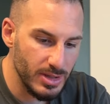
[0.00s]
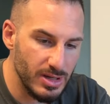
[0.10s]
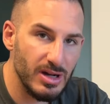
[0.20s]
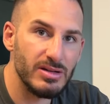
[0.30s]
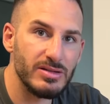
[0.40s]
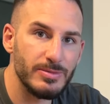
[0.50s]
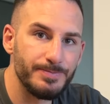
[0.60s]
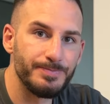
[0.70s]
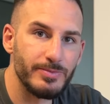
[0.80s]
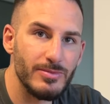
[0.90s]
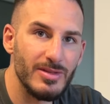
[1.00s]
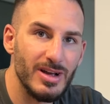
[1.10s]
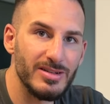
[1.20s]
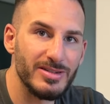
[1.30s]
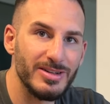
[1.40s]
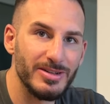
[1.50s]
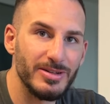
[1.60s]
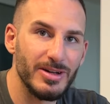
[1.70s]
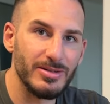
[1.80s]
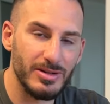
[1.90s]
Krass. Oder? Hast recht,
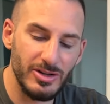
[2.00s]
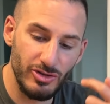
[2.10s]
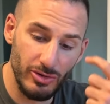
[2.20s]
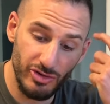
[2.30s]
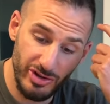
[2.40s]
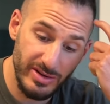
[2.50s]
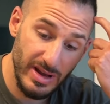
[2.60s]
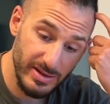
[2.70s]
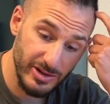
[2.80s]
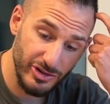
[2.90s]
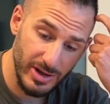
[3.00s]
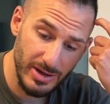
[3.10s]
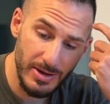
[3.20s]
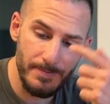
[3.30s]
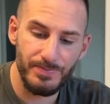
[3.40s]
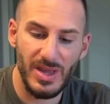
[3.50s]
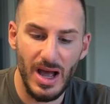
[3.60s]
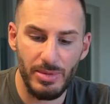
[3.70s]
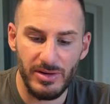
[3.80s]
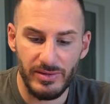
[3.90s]
ja. Geht ja, schon ne? sehr, sehr stark.
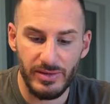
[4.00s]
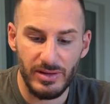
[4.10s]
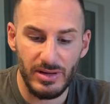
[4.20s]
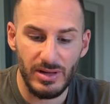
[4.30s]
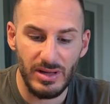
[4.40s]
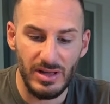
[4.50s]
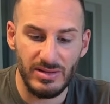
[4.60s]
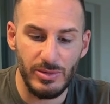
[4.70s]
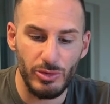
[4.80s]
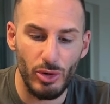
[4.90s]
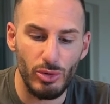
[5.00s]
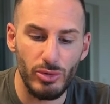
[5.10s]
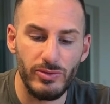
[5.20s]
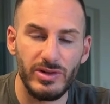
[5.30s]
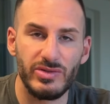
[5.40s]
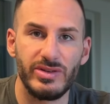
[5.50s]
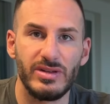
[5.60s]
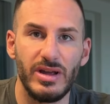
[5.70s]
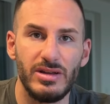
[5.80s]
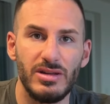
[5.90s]
Aber es gibt doch auch irgendwas,
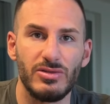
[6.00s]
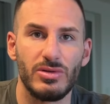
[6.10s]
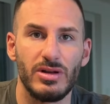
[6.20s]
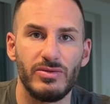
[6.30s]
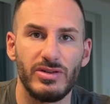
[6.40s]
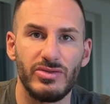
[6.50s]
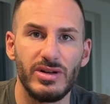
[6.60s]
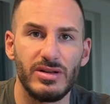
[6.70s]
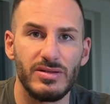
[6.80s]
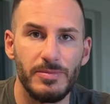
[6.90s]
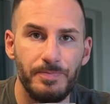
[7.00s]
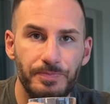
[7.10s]
was einen hier so dran. Was war das?